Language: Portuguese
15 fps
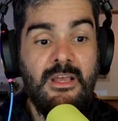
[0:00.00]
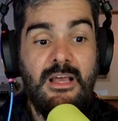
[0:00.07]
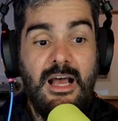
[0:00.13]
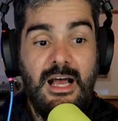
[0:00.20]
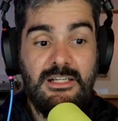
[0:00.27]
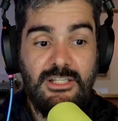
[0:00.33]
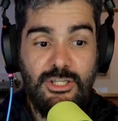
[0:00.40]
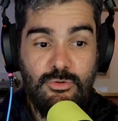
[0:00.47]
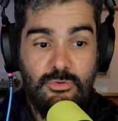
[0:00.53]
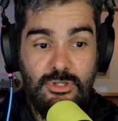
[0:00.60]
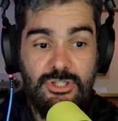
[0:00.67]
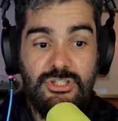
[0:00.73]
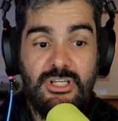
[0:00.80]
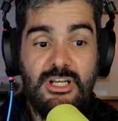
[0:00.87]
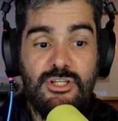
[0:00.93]
A
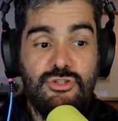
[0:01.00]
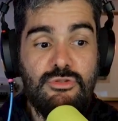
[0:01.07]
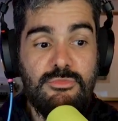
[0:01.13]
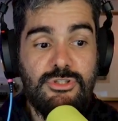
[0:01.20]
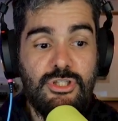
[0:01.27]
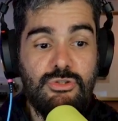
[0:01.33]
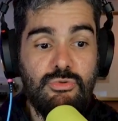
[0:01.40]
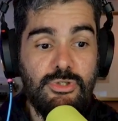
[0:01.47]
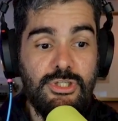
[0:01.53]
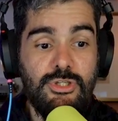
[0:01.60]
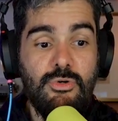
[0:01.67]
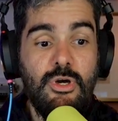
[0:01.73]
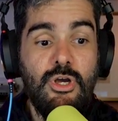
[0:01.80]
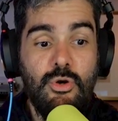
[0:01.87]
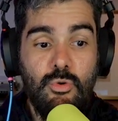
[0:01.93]
linguística substituiu
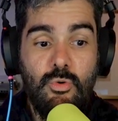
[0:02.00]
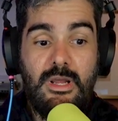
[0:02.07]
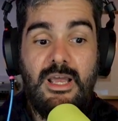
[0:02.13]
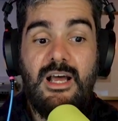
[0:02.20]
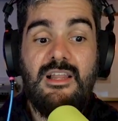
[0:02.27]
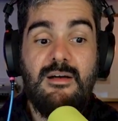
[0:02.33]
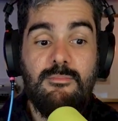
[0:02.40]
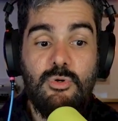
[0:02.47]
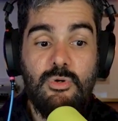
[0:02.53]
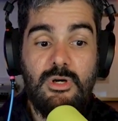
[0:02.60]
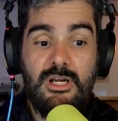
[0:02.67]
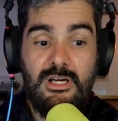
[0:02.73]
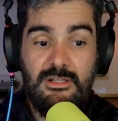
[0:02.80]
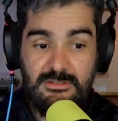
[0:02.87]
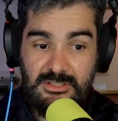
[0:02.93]
o
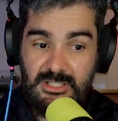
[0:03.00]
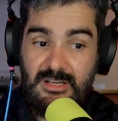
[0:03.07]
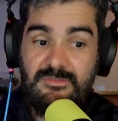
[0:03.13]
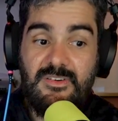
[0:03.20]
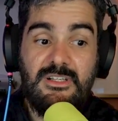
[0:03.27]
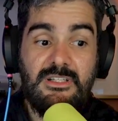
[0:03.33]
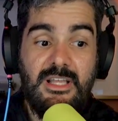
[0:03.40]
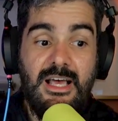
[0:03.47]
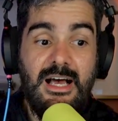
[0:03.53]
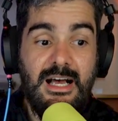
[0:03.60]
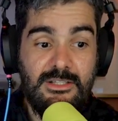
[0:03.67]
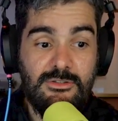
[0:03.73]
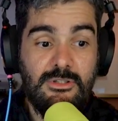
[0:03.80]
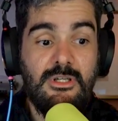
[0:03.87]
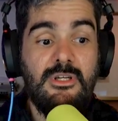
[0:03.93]
cala-boca, você está falando
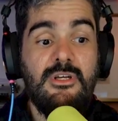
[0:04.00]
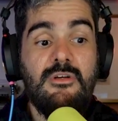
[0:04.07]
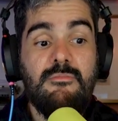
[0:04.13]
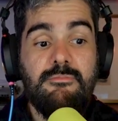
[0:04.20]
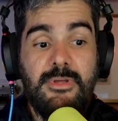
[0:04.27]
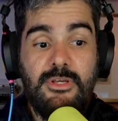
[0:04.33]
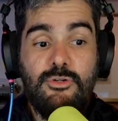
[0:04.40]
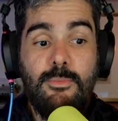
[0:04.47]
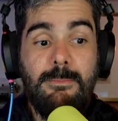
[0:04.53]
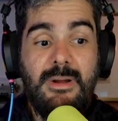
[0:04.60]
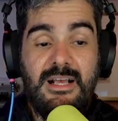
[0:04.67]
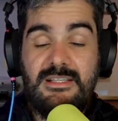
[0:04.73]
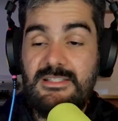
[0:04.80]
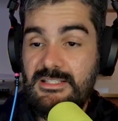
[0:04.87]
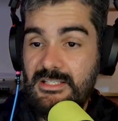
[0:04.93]
errado, pelo
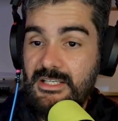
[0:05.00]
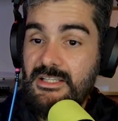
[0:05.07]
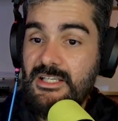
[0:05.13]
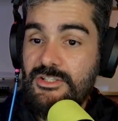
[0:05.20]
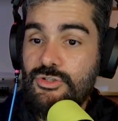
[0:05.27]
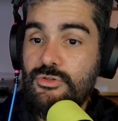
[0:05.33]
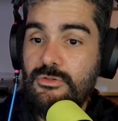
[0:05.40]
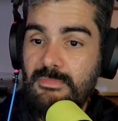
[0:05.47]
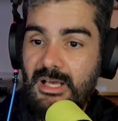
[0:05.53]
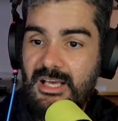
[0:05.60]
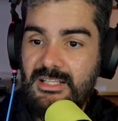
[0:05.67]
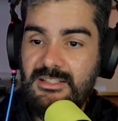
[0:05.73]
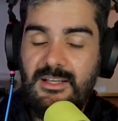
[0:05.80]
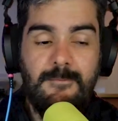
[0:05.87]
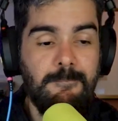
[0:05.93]
prazer da
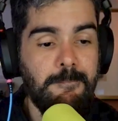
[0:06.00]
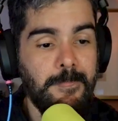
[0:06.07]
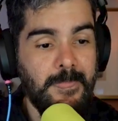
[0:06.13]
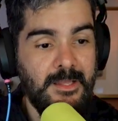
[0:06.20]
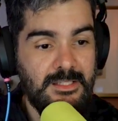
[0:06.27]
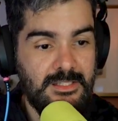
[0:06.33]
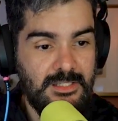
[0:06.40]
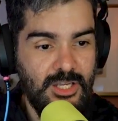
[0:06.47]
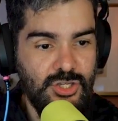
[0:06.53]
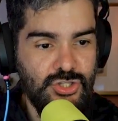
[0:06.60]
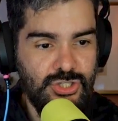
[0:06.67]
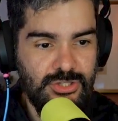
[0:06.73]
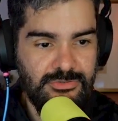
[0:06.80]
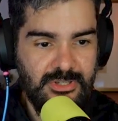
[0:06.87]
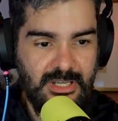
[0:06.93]
descoberta
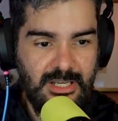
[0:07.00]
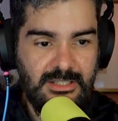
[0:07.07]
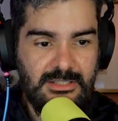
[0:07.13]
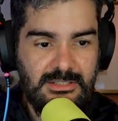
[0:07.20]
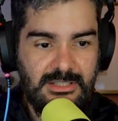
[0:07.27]
científica.